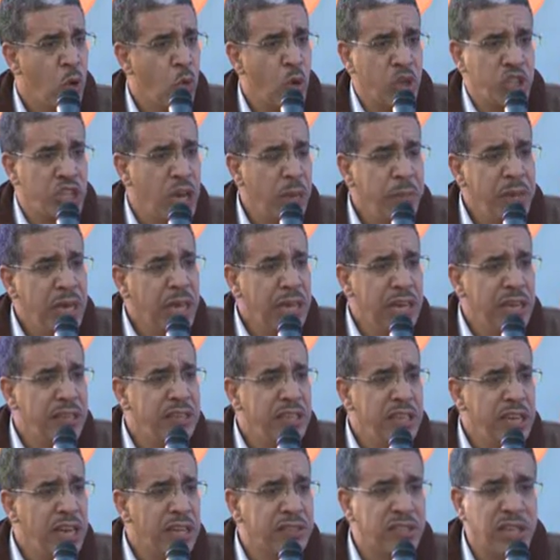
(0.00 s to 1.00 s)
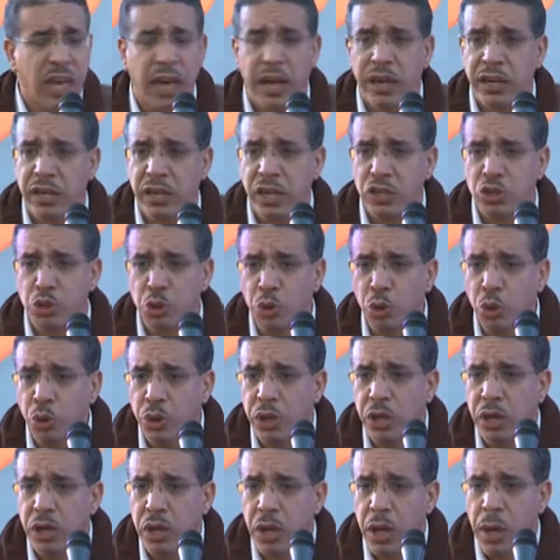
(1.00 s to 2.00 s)
وجميع الذين
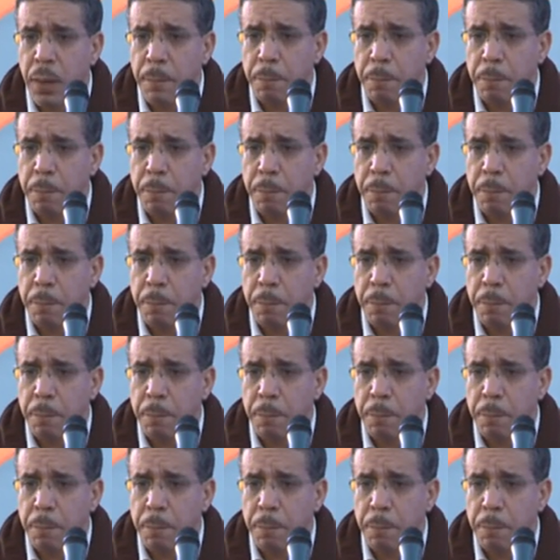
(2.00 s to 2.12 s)
يتخرجون